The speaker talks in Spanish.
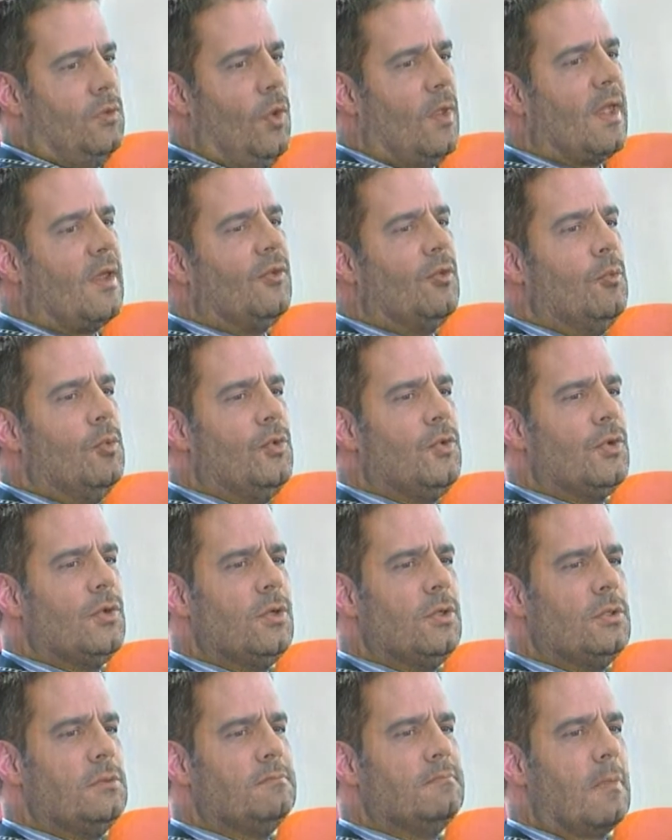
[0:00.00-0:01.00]
yo descanso
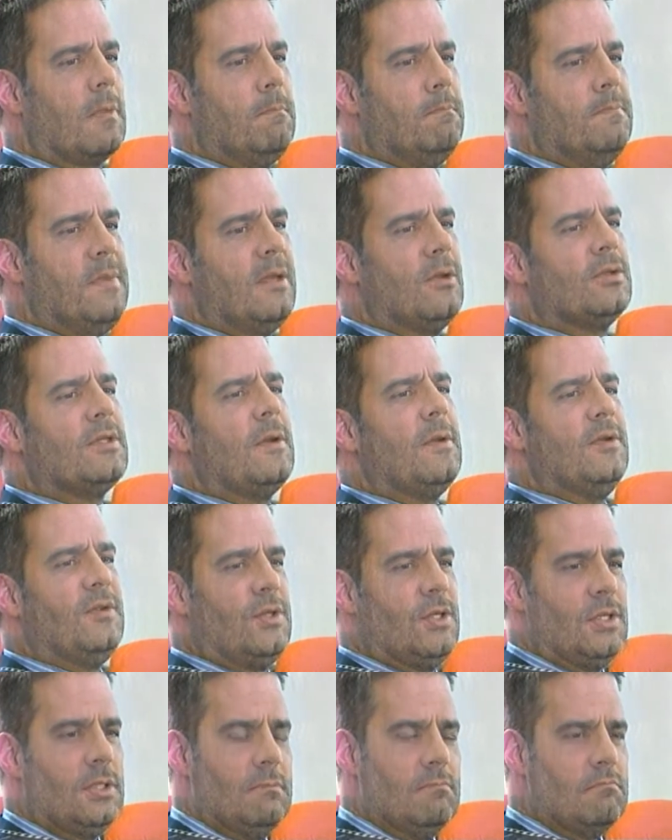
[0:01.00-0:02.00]
mucho viendo
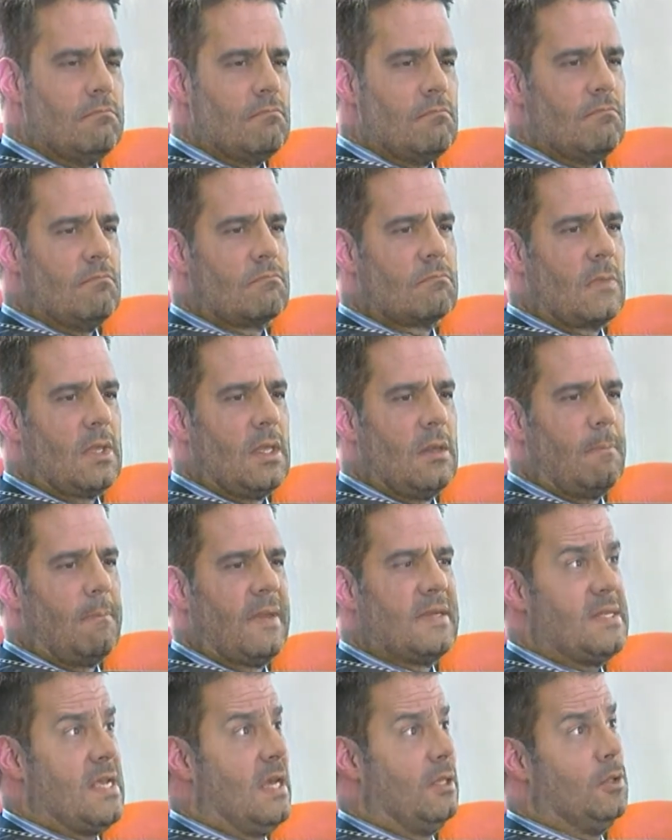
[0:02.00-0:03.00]
televisión, eh,
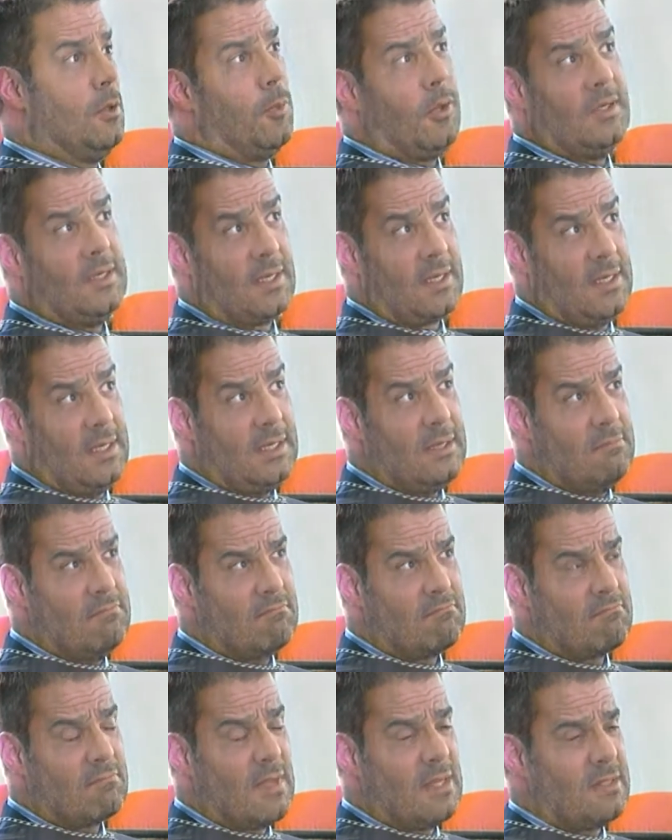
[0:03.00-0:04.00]
paseando por internet.
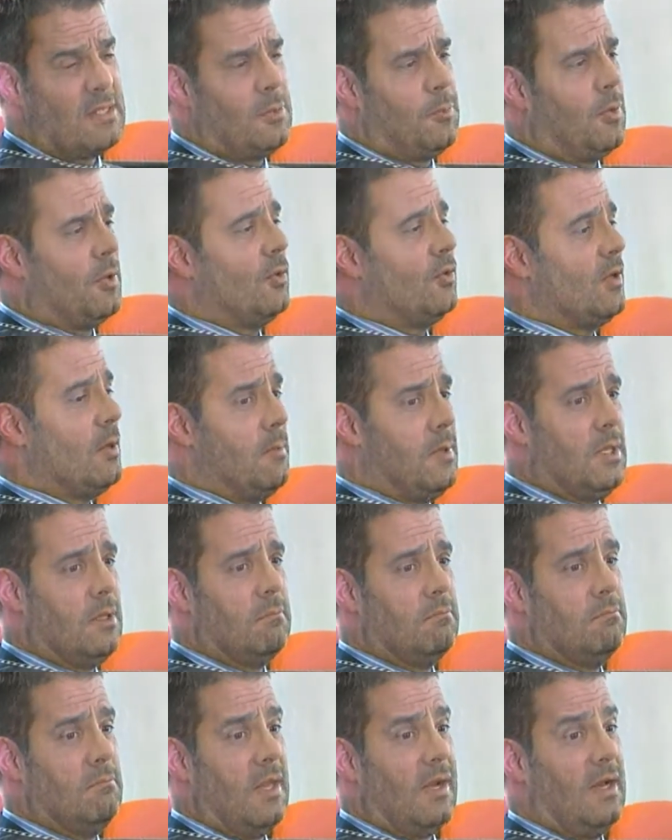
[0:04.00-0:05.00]
Ese tipo de cosas me,
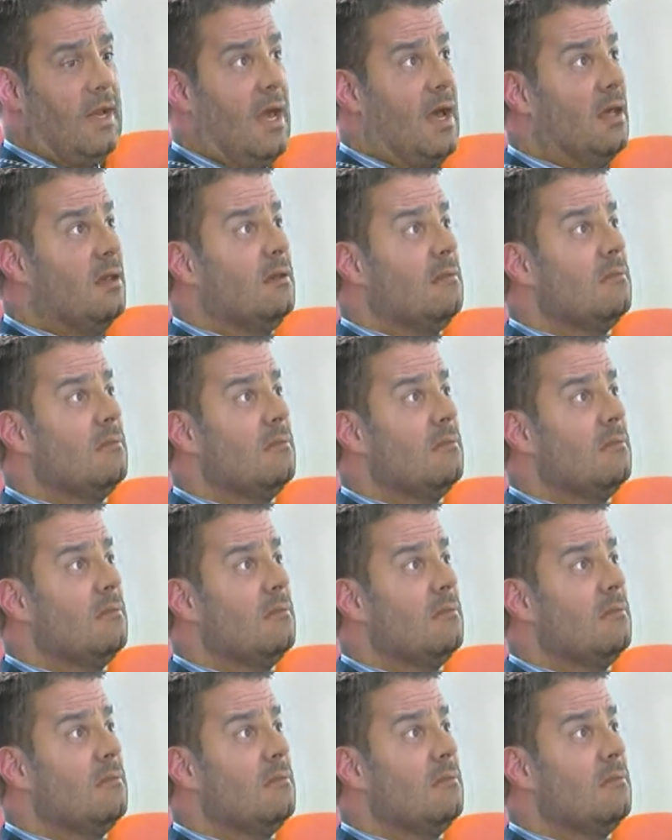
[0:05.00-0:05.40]
me relajan.